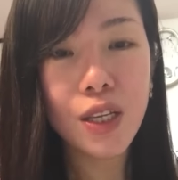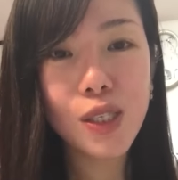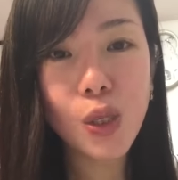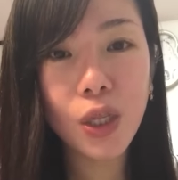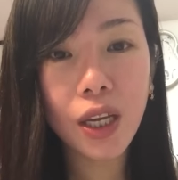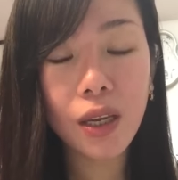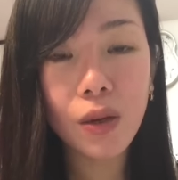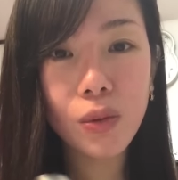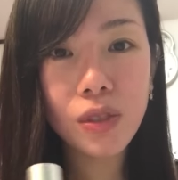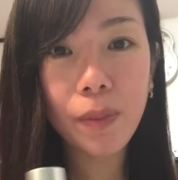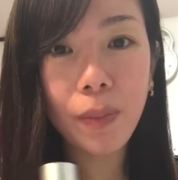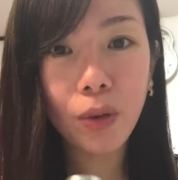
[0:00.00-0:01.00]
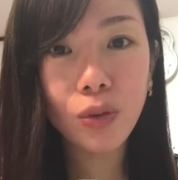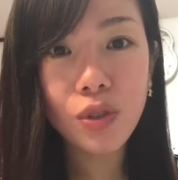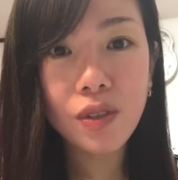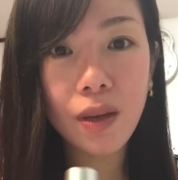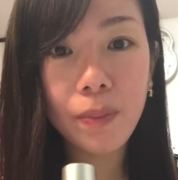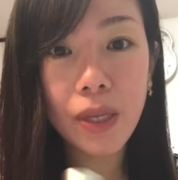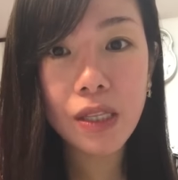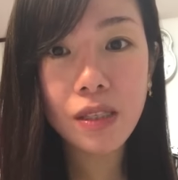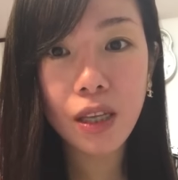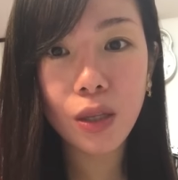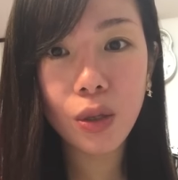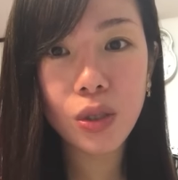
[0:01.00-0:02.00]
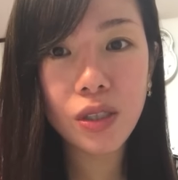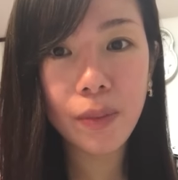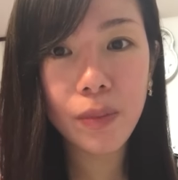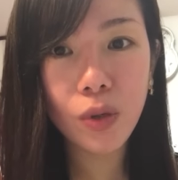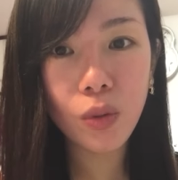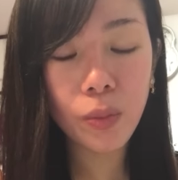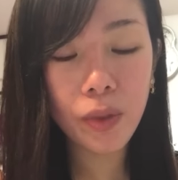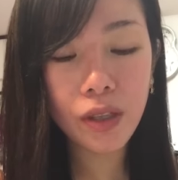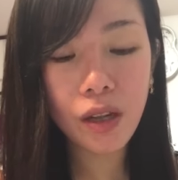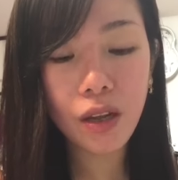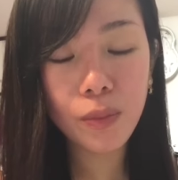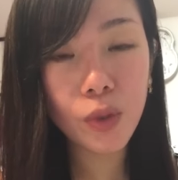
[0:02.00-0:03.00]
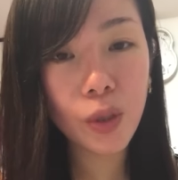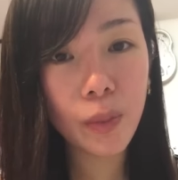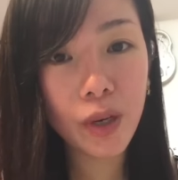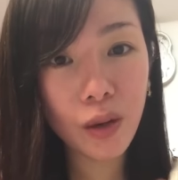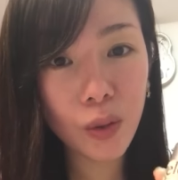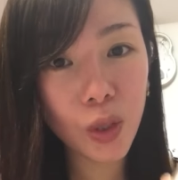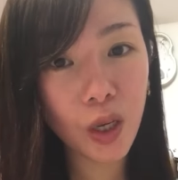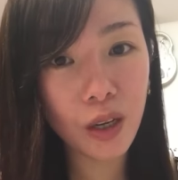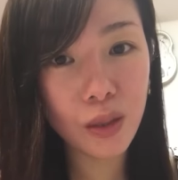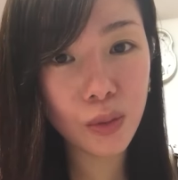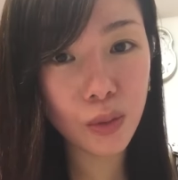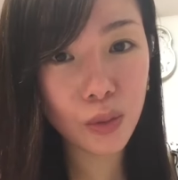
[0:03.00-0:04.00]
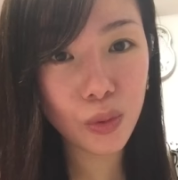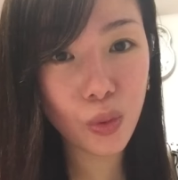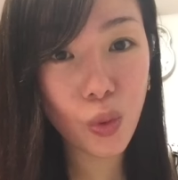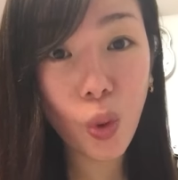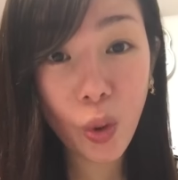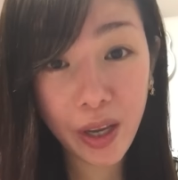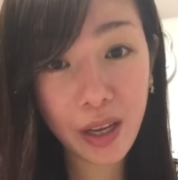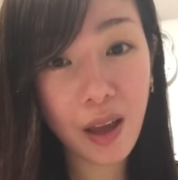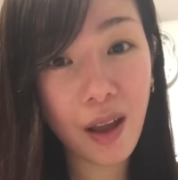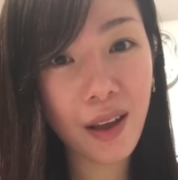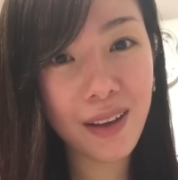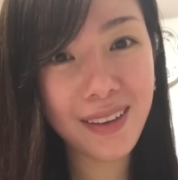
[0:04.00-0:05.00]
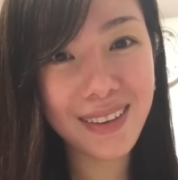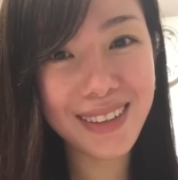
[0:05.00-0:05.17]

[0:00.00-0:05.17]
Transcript: So, nakiusap ako dun sa pinsan ko. Sabi ko, padalahan mo naman ako ng ano, kung okay lang.